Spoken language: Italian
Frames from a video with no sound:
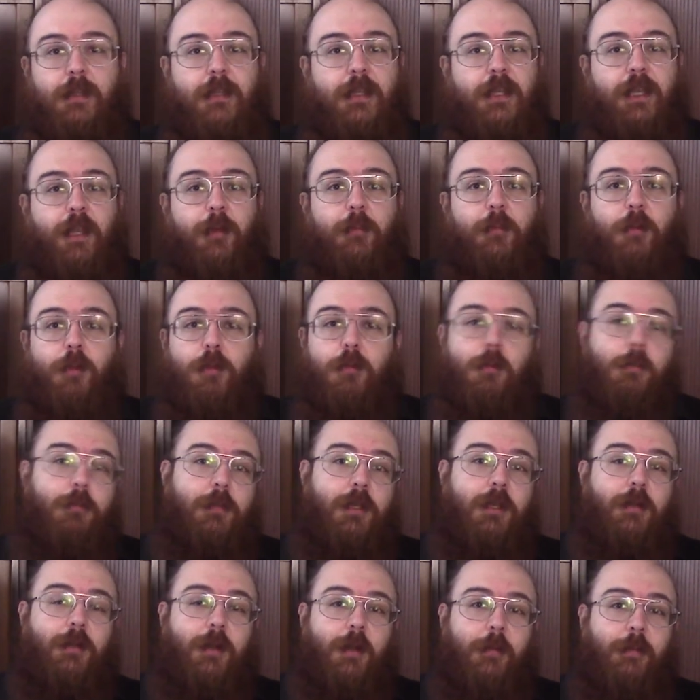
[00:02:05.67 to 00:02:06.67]
Il modo
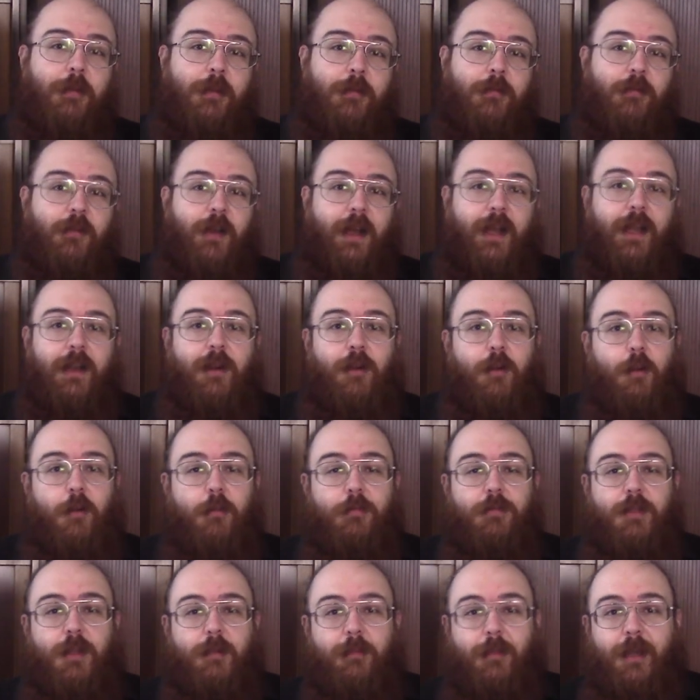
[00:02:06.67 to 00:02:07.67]
migliore per farlo
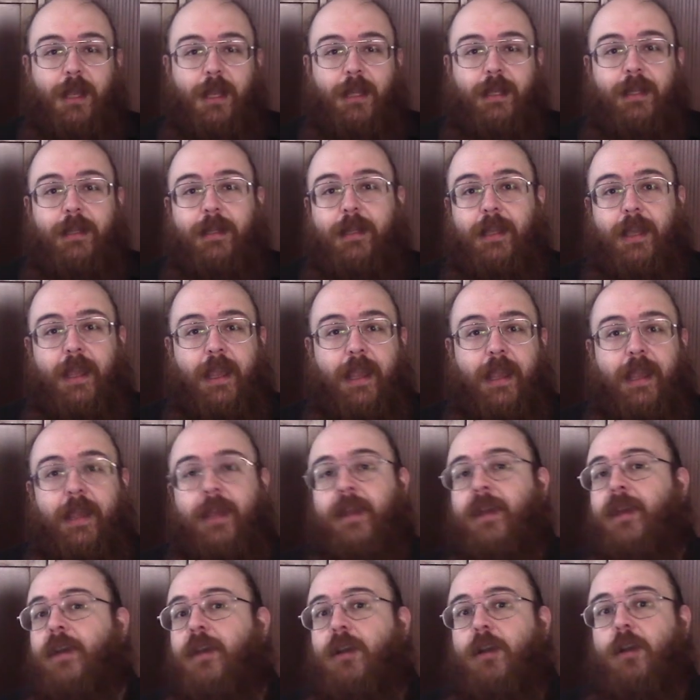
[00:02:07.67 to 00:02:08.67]
ovviamente è
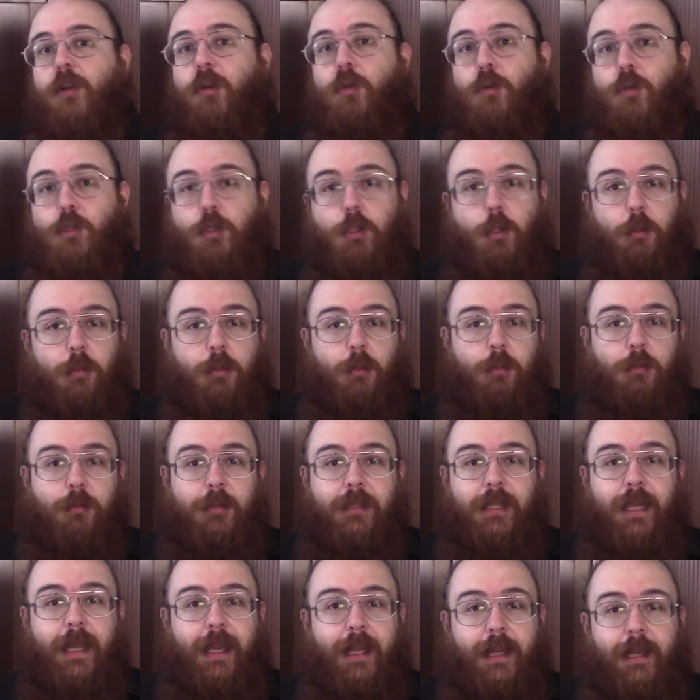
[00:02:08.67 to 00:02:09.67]
lo show don't
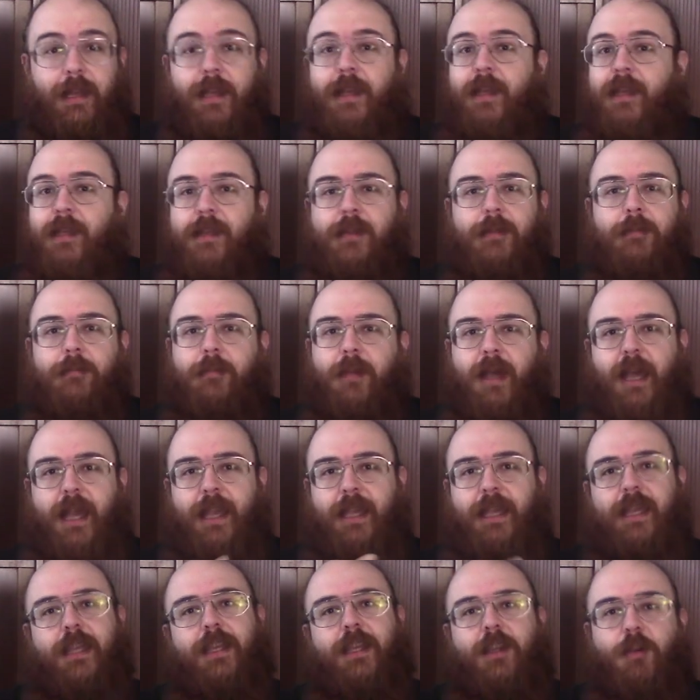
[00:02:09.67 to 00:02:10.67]
tell,
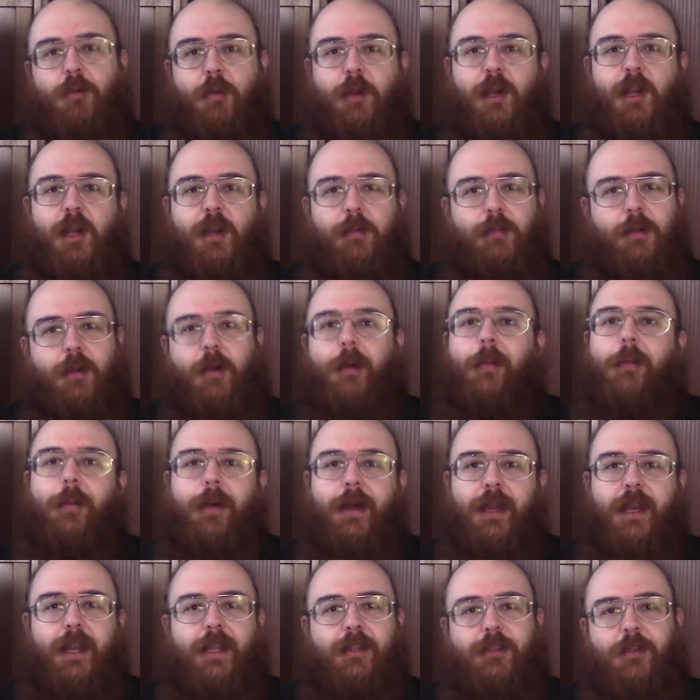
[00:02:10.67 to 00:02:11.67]
anche di quello abbiamo
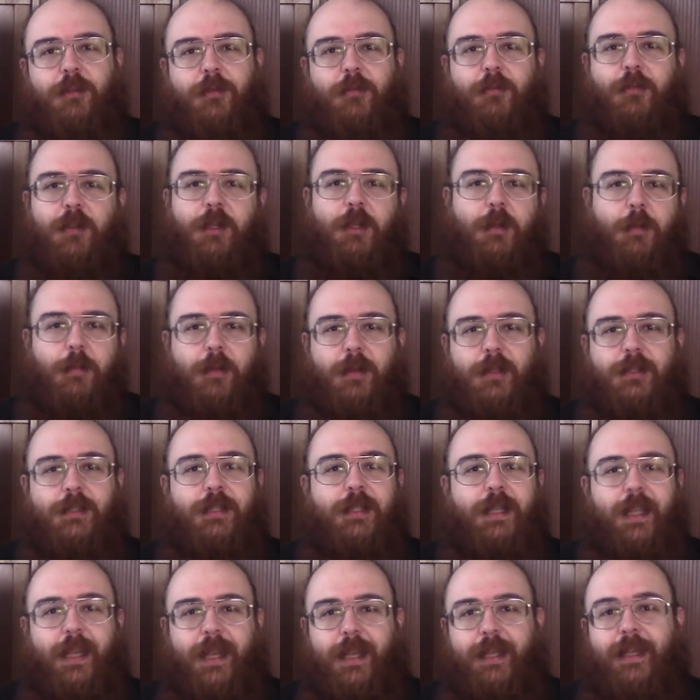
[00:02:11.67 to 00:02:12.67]
parlato in un video
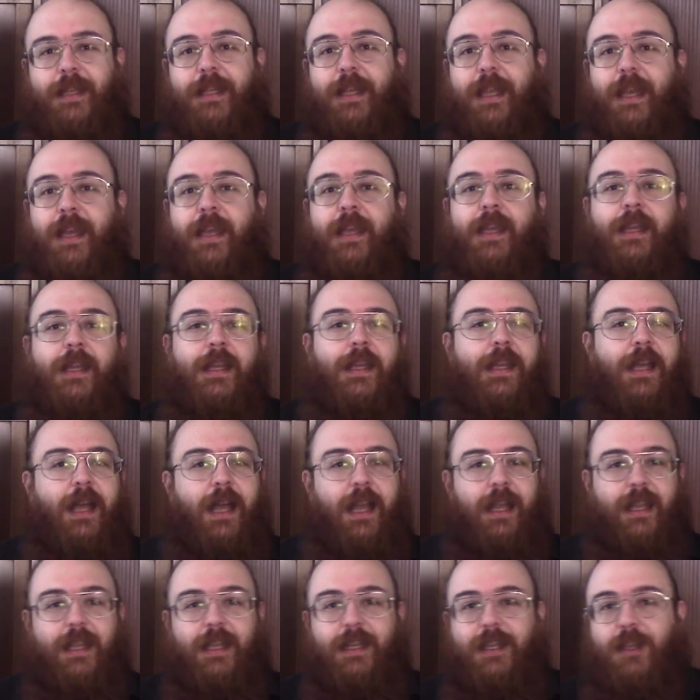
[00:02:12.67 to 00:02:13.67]
precedente,
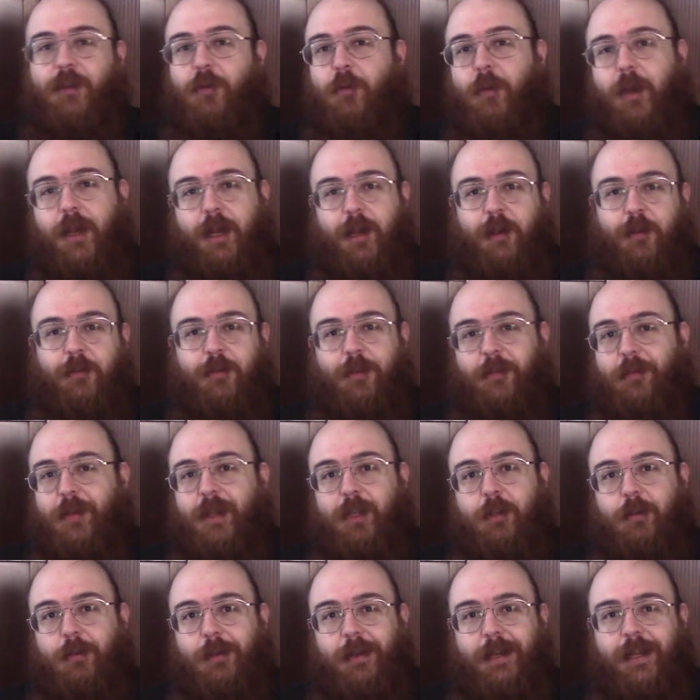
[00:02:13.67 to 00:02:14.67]
anche di quello vi
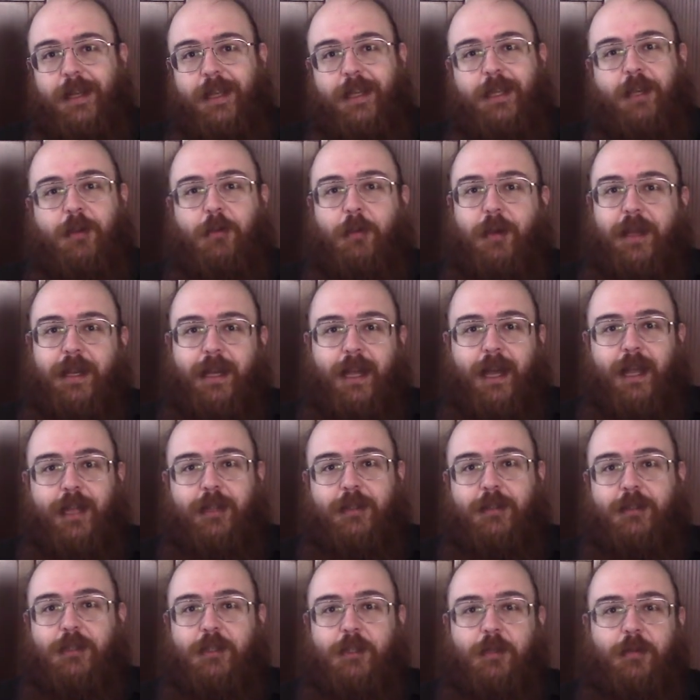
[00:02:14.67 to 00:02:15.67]
metto il link qua in
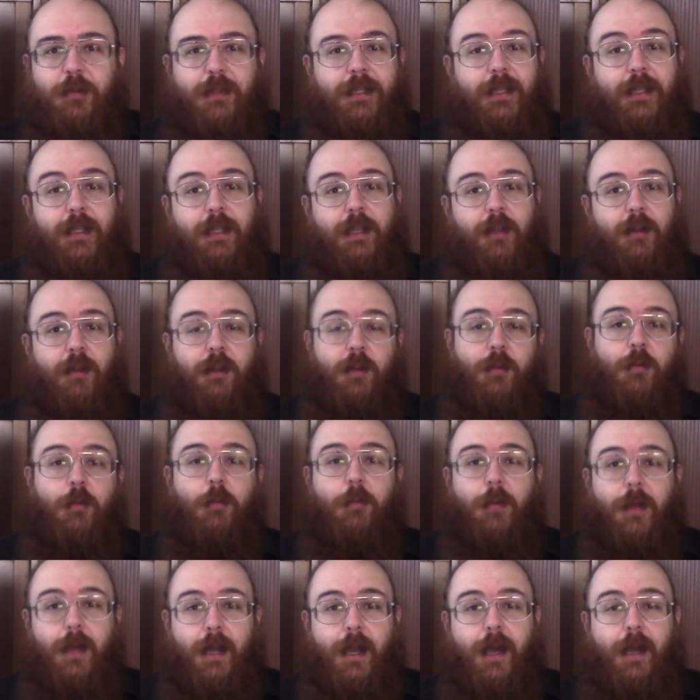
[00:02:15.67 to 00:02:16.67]
alto se dovete andarlo a
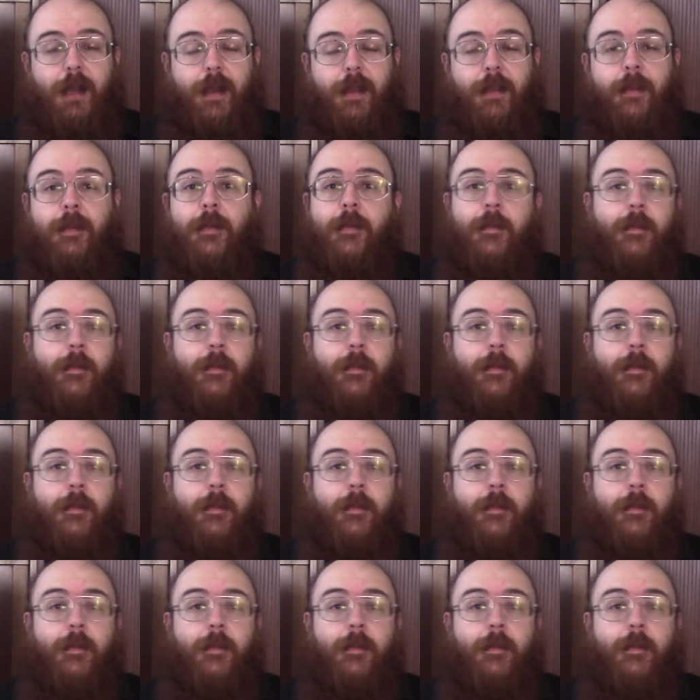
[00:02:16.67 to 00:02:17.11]
recuperare.